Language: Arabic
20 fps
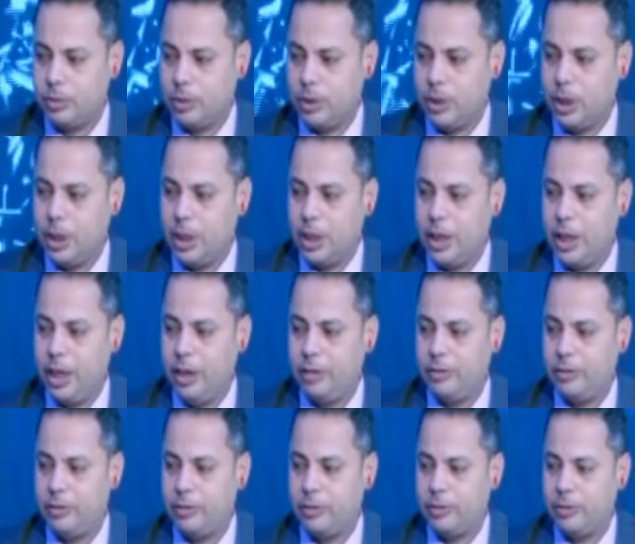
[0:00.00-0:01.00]

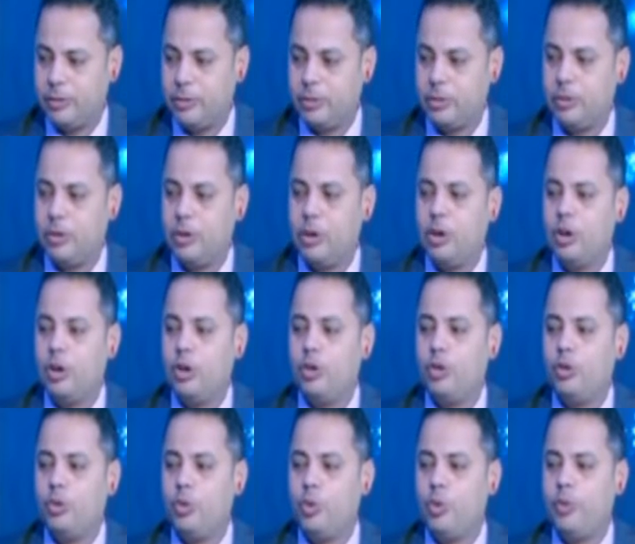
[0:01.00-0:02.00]
كيس
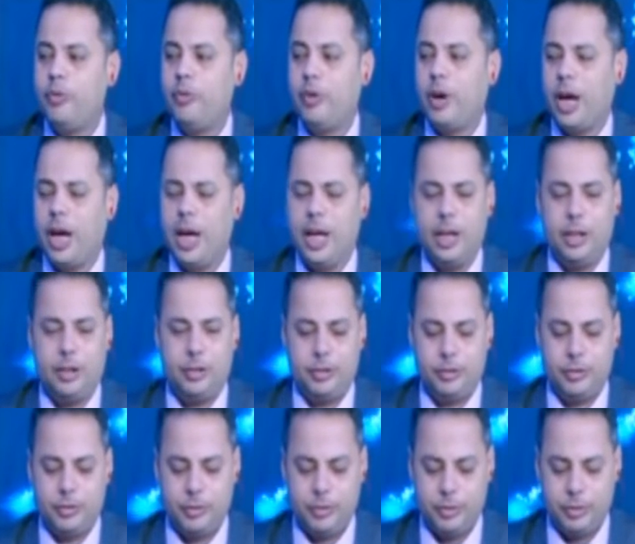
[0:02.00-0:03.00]
شوف حاله
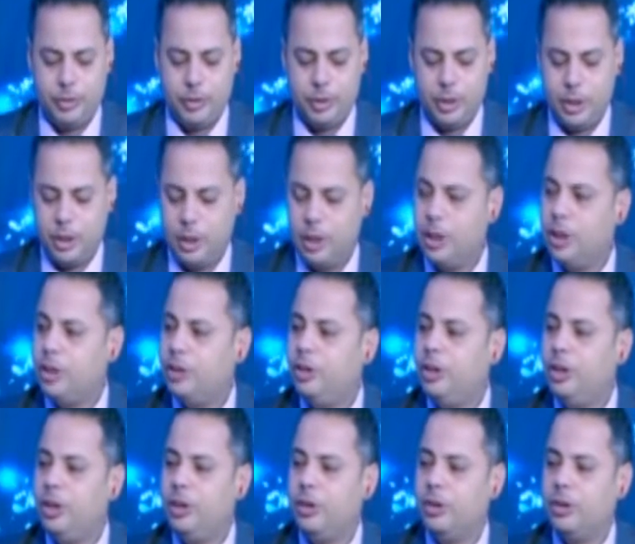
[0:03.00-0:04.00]

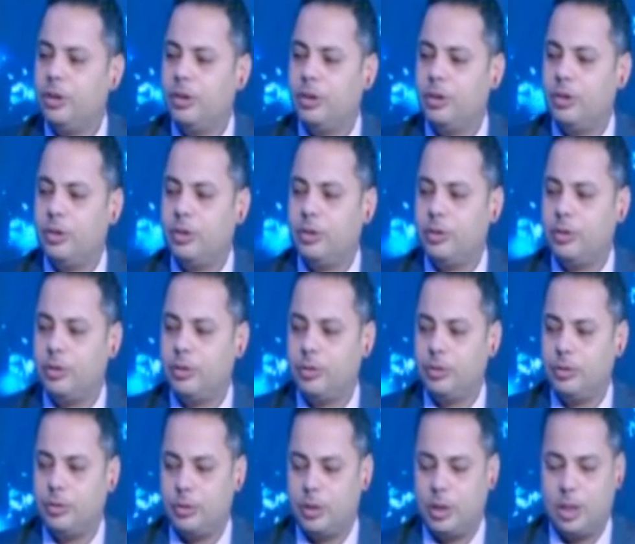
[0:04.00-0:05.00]
الدي
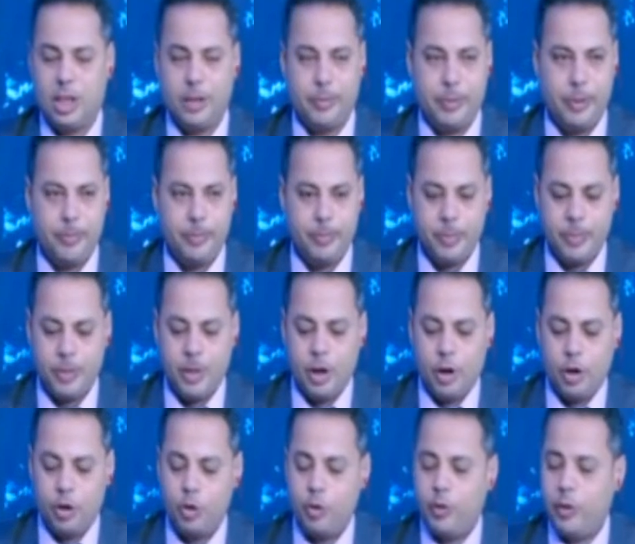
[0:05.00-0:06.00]
تمام
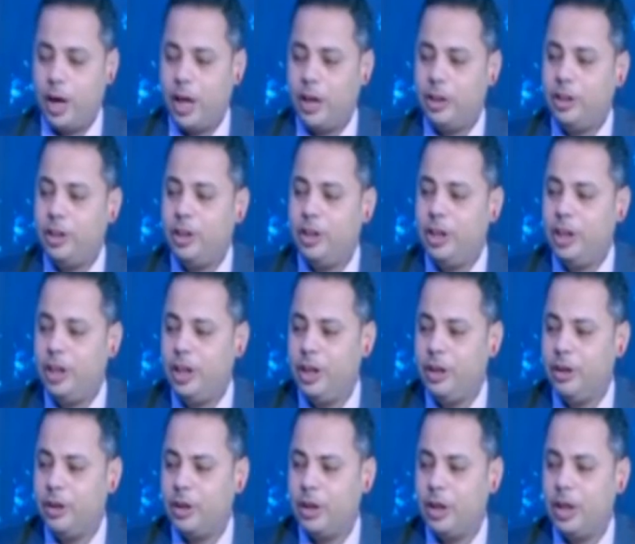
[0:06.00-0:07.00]
شوف حاله الديجري
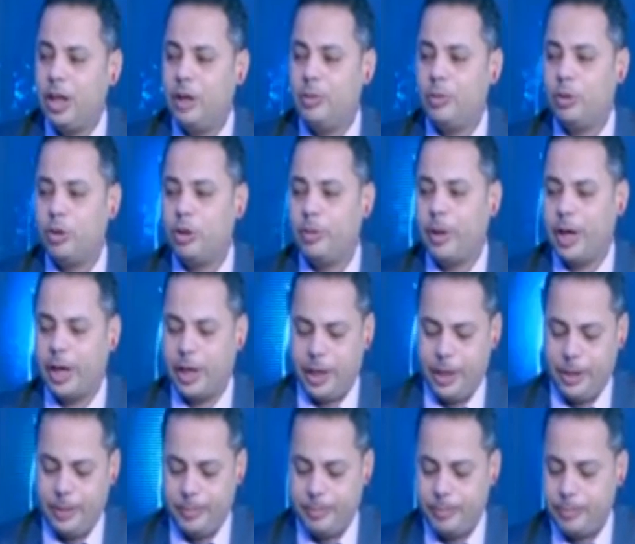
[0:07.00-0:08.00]
اللي موجوده معاك ايه
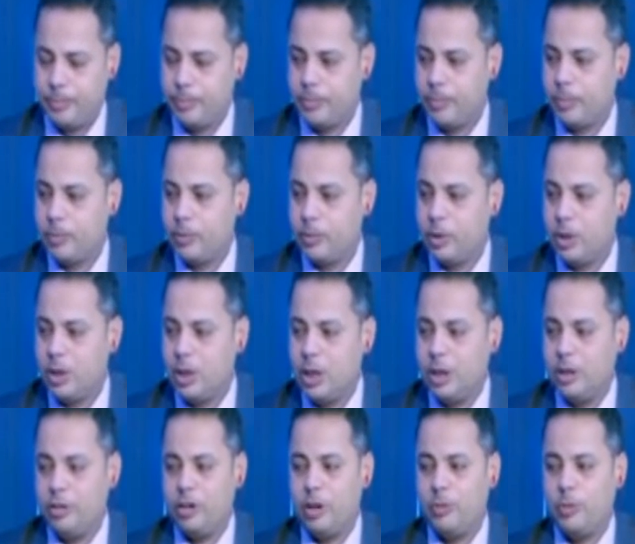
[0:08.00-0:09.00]

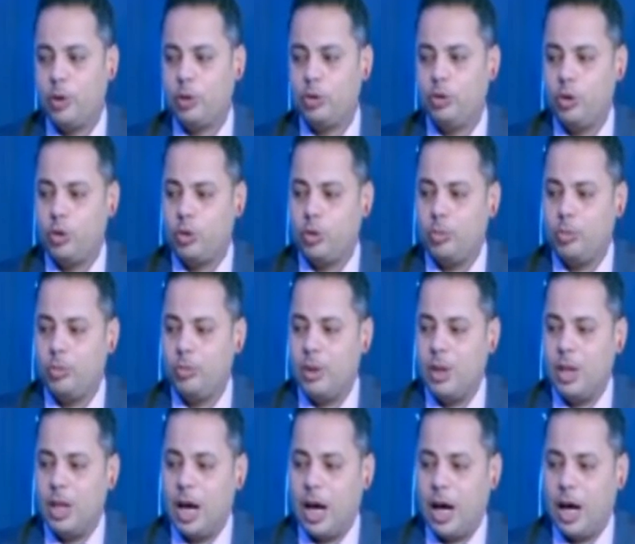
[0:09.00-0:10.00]
زي ما قلت لكم
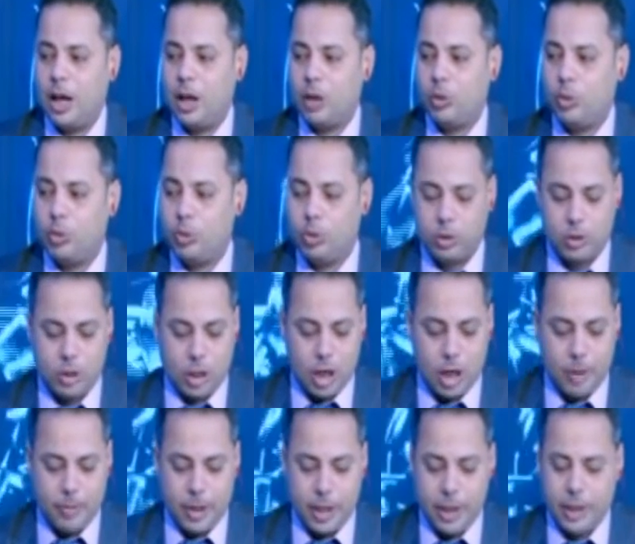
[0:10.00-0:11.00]
على طول
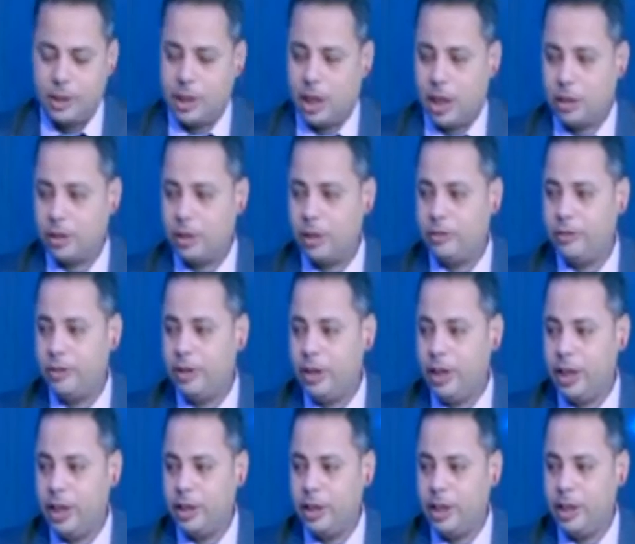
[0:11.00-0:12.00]
طالما انت حطيت
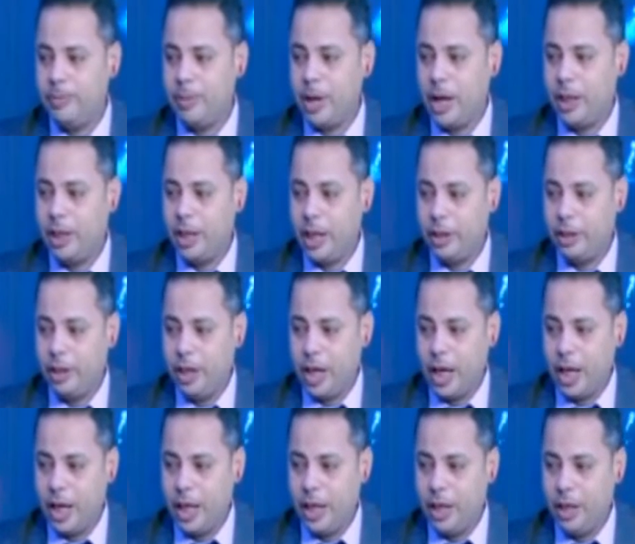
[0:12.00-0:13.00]
سيلكت يبقى انت هتني على
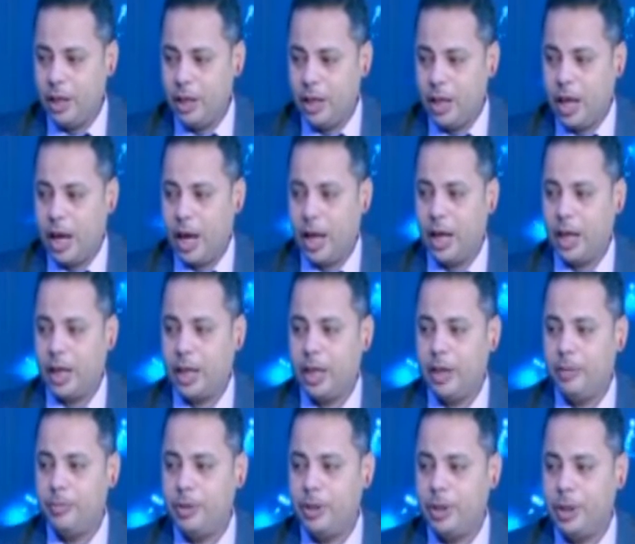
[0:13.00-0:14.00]
ايه على
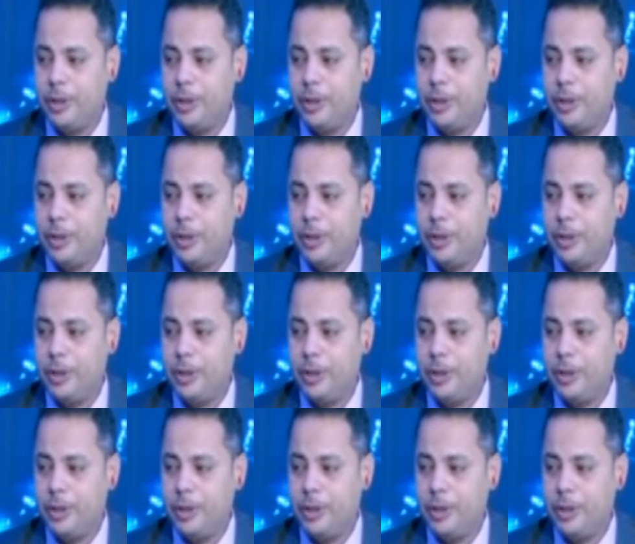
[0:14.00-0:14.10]
كلمه ايه